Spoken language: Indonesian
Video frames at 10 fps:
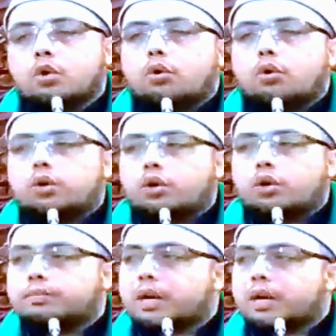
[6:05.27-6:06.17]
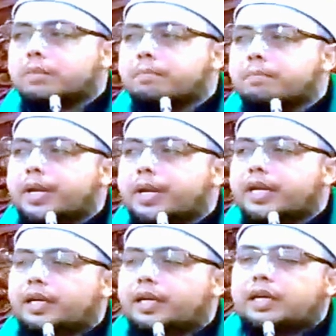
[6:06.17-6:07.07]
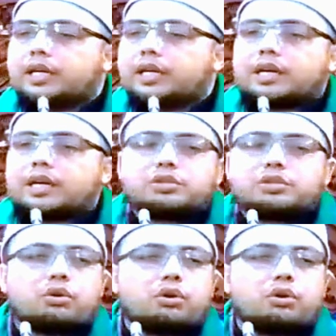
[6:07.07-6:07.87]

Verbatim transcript: ulun bermimpi dengan kekasih